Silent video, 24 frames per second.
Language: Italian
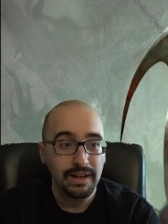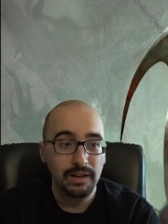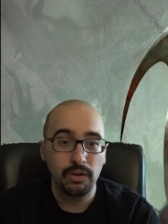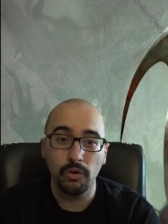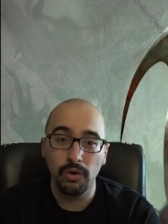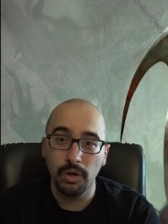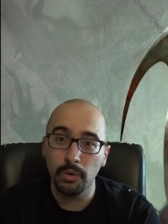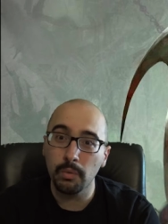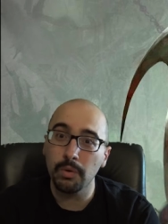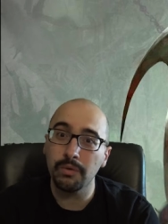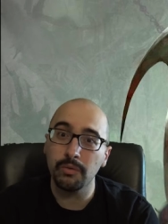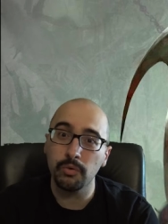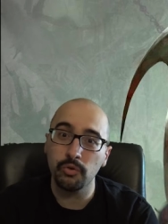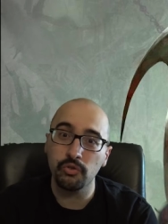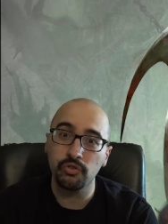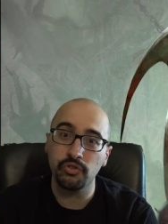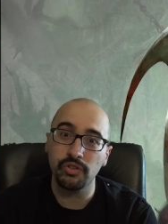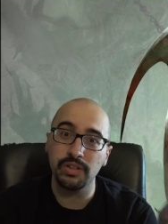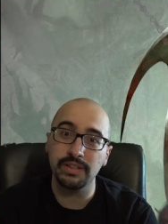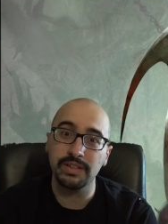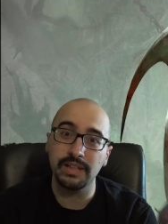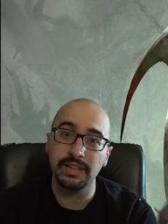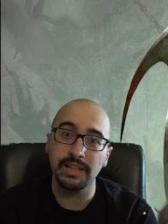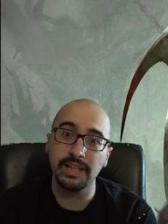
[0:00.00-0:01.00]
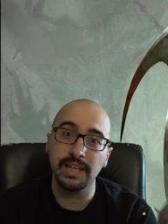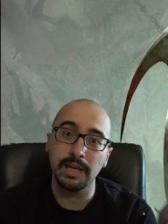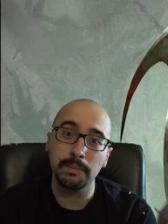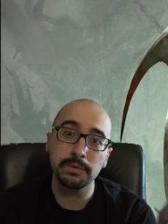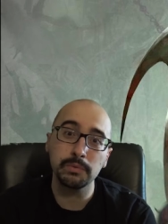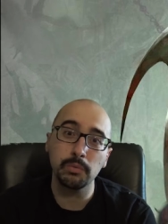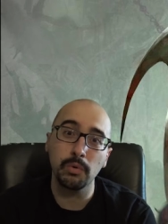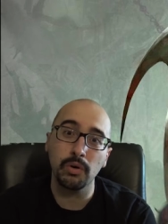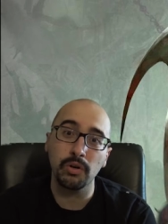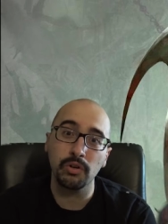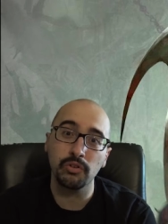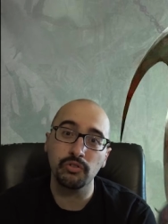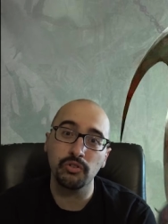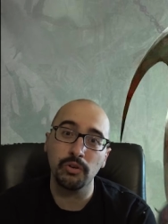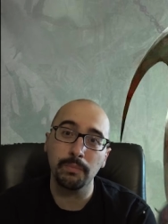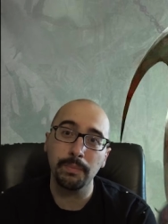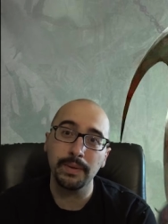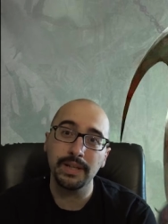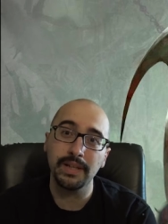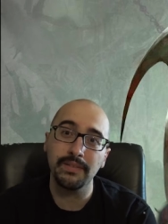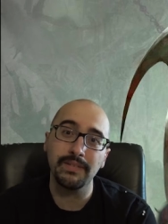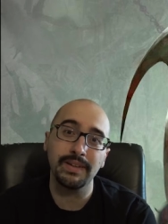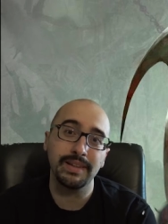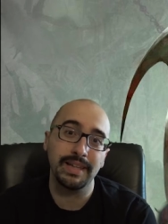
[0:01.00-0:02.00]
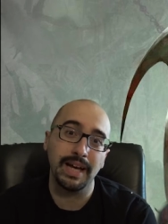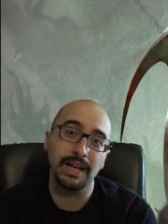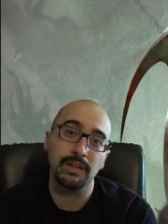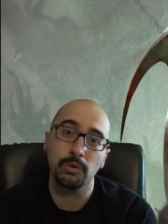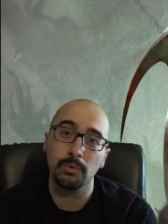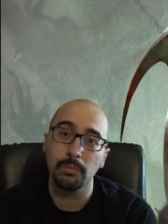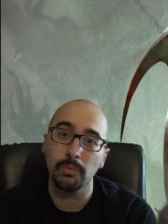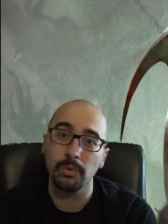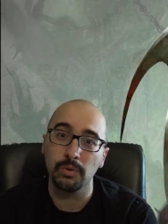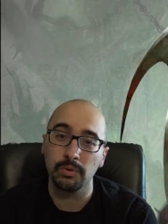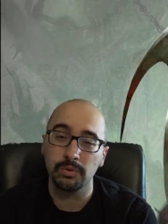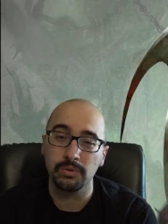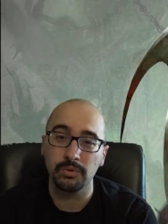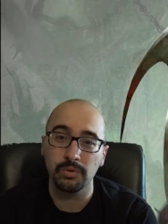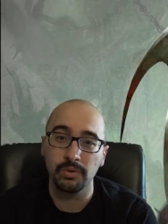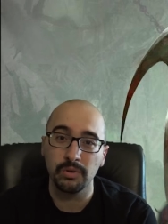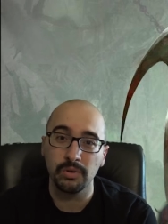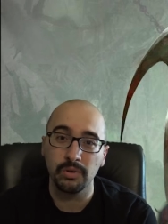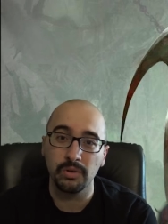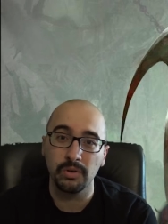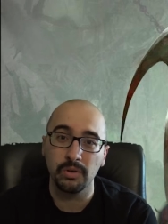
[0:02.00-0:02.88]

con le nuove uscite di Games Workshop è diventato molto,